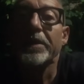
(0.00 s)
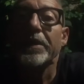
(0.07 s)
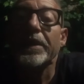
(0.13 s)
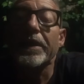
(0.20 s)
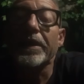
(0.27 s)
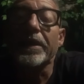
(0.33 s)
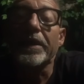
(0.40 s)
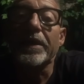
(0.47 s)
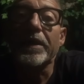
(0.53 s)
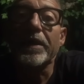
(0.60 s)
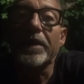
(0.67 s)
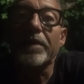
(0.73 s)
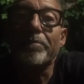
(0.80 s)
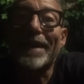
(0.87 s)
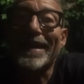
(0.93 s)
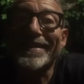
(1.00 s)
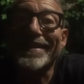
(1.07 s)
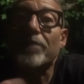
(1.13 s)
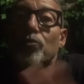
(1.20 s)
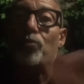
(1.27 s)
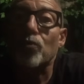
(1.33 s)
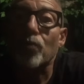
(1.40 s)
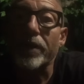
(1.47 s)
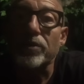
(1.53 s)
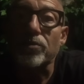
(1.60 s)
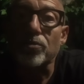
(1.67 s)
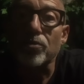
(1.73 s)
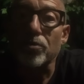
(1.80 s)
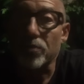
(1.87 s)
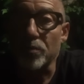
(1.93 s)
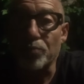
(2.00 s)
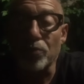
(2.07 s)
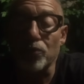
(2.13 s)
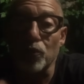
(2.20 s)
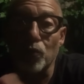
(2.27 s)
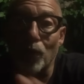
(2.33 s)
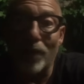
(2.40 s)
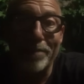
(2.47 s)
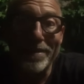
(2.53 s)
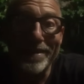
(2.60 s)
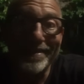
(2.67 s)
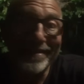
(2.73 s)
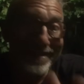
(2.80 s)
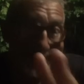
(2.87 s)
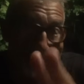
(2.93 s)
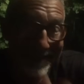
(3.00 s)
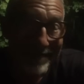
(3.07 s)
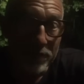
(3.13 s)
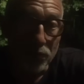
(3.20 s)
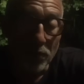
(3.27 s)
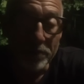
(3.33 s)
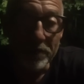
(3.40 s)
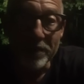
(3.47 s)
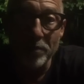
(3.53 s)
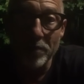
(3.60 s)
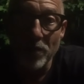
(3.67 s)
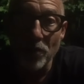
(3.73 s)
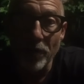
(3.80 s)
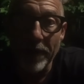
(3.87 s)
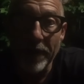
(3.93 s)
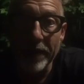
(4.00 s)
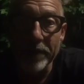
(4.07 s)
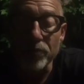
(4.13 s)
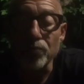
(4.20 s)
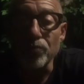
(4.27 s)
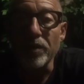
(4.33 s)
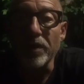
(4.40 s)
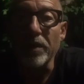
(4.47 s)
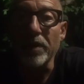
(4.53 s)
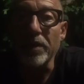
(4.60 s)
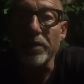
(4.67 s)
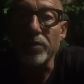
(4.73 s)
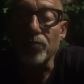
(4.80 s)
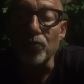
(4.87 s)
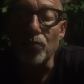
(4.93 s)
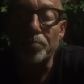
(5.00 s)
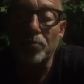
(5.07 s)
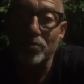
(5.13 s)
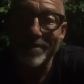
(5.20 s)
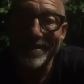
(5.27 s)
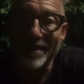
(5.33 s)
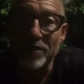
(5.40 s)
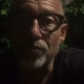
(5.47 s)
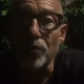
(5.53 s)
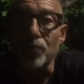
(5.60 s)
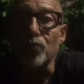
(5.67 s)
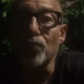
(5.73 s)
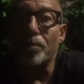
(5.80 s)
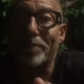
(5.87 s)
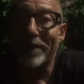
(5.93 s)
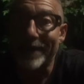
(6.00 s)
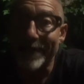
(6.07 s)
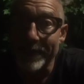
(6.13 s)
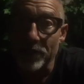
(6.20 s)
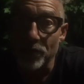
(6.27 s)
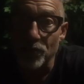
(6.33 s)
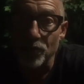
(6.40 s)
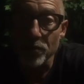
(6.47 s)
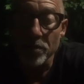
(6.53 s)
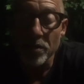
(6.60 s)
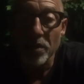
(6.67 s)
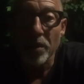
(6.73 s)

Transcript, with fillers: Eh, ma detto questo, si può sicuramente, si deve sicuramente migliorare sul, sul possesso e sul palleggio.